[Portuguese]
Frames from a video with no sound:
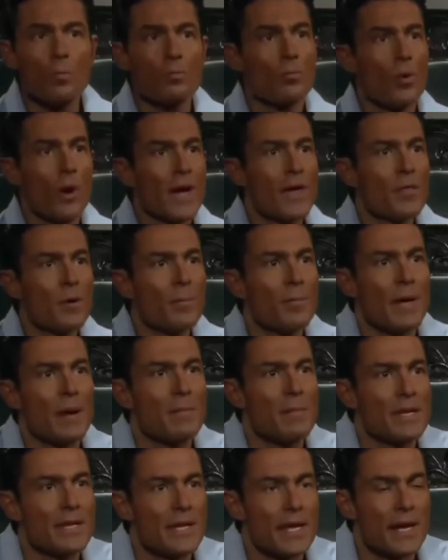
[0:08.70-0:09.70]
Eu não posso
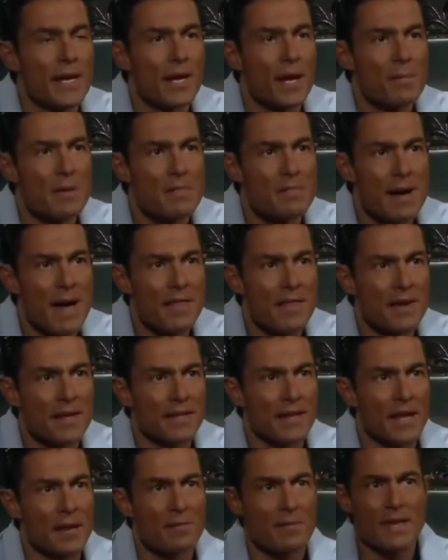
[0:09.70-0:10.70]
permitir que a minha
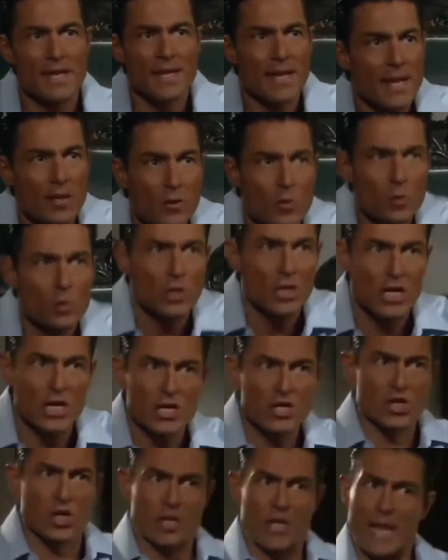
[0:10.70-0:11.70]
mãe termine numa
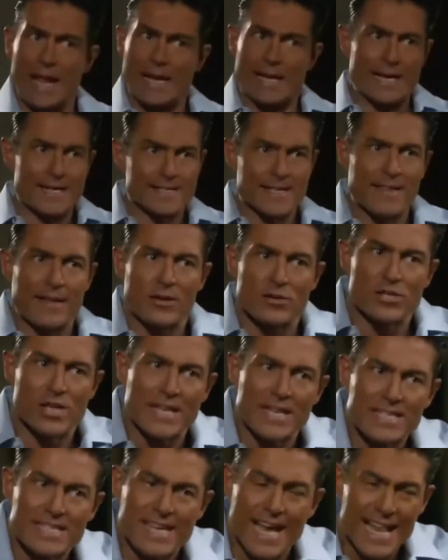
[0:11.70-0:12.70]
cova na casa dos